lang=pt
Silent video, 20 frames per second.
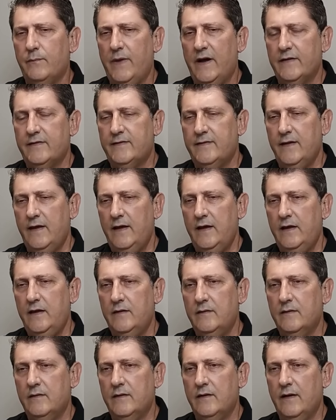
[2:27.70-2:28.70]

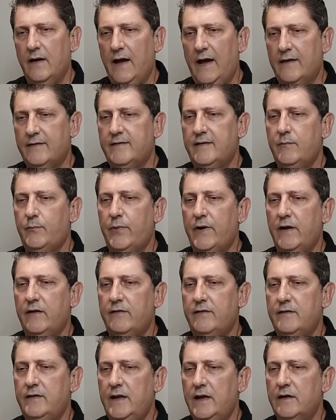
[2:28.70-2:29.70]
passei a ser
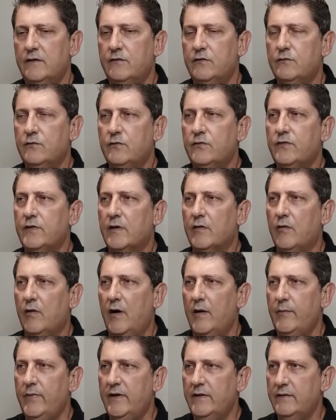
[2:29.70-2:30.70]
presidente do
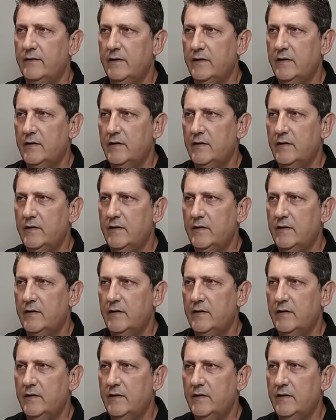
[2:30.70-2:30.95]
Cicobi